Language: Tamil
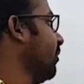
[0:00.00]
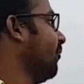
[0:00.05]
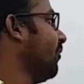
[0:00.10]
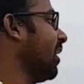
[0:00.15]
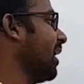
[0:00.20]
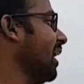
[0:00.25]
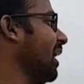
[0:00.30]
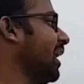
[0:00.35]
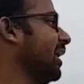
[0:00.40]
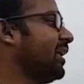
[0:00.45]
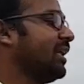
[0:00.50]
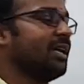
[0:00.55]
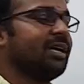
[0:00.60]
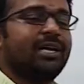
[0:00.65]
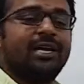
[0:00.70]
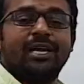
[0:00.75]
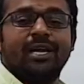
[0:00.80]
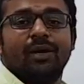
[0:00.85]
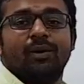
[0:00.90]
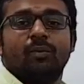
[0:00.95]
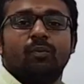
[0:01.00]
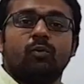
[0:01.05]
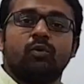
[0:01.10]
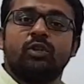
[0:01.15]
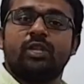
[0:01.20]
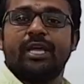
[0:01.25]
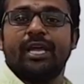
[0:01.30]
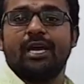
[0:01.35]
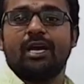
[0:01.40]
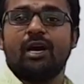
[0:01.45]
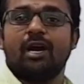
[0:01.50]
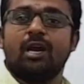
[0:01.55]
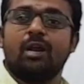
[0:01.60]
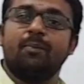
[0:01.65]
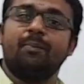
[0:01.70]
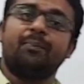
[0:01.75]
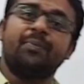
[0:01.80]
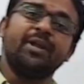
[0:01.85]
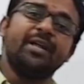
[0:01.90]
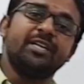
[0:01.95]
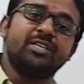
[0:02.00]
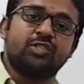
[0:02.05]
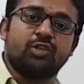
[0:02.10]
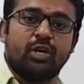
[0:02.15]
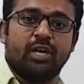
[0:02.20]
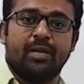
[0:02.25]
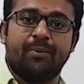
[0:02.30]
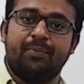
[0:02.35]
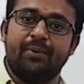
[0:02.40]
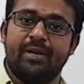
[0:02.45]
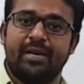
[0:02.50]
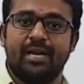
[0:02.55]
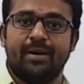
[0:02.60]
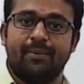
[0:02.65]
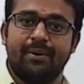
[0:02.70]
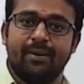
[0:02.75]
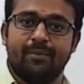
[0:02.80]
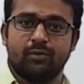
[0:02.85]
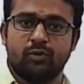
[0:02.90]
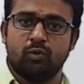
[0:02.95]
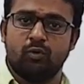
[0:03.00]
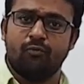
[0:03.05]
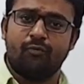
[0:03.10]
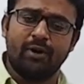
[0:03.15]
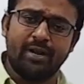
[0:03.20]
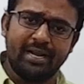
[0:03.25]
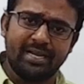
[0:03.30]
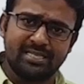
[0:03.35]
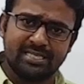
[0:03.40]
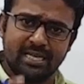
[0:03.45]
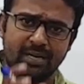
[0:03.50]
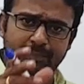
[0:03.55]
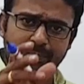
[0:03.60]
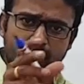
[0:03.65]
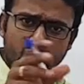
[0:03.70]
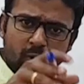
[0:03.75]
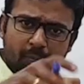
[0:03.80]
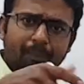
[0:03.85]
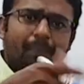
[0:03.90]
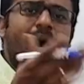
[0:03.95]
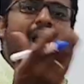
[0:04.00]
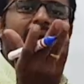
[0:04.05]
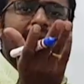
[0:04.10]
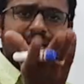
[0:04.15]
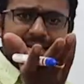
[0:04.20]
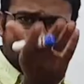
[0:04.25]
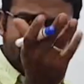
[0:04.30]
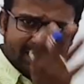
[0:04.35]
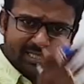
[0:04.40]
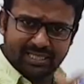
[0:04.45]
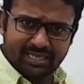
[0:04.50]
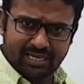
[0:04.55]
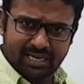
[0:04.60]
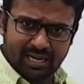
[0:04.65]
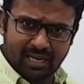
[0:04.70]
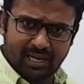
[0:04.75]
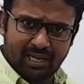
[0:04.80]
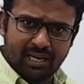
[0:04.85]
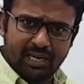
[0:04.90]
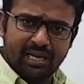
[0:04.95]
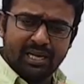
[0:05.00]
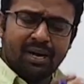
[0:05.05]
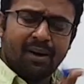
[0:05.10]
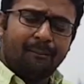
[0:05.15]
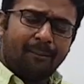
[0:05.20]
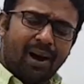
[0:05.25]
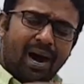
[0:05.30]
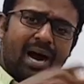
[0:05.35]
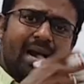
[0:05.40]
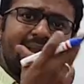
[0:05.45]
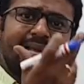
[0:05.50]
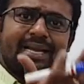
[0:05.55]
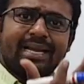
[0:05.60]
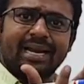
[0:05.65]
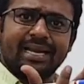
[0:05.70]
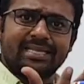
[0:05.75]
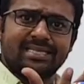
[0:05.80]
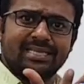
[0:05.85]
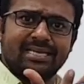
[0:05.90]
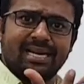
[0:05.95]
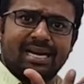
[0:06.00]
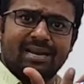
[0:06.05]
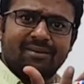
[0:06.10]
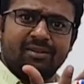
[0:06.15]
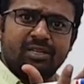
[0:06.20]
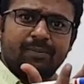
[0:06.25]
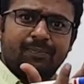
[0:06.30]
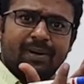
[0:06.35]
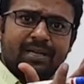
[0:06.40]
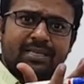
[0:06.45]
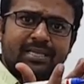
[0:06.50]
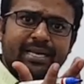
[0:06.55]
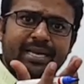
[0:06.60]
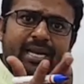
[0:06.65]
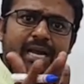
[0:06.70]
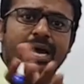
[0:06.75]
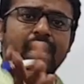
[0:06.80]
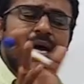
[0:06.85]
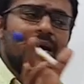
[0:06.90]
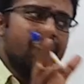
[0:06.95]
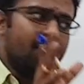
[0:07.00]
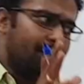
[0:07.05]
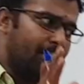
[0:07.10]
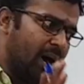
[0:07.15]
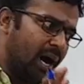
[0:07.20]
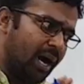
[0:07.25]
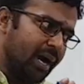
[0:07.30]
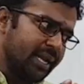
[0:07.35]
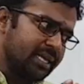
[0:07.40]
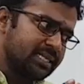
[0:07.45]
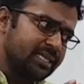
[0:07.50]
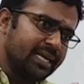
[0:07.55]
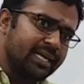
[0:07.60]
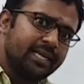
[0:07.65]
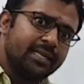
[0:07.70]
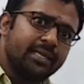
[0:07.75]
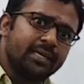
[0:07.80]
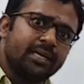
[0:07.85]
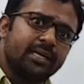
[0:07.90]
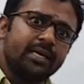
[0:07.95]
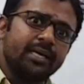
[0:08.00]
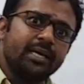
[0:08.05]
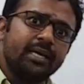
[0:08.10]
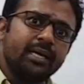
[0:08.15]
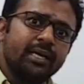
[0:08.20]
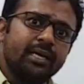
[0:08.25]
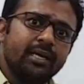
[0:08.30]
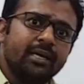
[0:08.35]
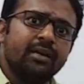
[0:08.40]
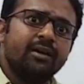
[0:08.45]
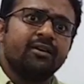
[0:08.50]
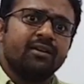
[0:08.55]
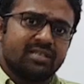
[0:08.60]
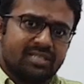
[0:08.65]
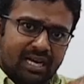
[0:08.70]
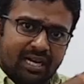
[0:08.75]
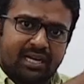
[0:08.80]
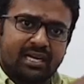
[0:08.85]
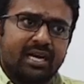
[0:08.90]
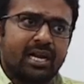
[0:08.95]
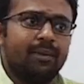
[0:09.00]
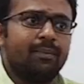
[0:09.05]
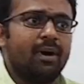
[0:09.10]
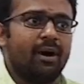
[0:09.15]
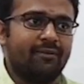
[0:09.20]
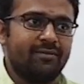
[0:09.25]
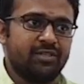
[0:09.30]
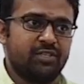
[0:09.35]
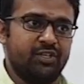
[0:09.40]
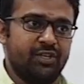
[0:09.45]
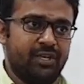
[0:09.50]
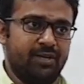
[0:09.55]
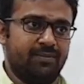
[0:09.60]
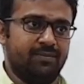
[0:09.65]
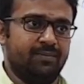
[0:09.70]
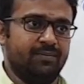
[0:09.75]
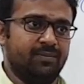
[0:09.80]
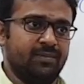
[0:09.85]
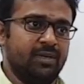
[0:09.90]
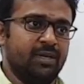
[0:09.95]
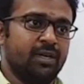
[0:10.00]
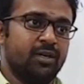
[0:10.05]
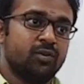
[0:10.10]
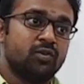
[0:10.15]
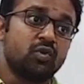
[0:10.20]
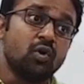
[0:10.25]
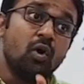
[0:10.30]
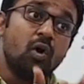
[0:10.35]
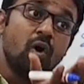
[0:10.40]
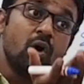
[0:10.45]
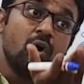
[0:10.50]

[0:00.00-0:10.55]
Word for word: வரலாற்றுக்கு முந்தைய காலம் ப்ரீ ஹிஸ்டாரிக் பீரியட் அப்படின்னு நம்ம சொல்லுவோம் ஃபார் எக்ஸாம்பிள் ஒரு பானை கிடச்சிருக்கலாம் பானை கிடச்சதுனால வந்து பார்த்துட்டிங்கன்னா பானை செய்கிறதுக்கு சக்கரம் அவசியம் ஸோ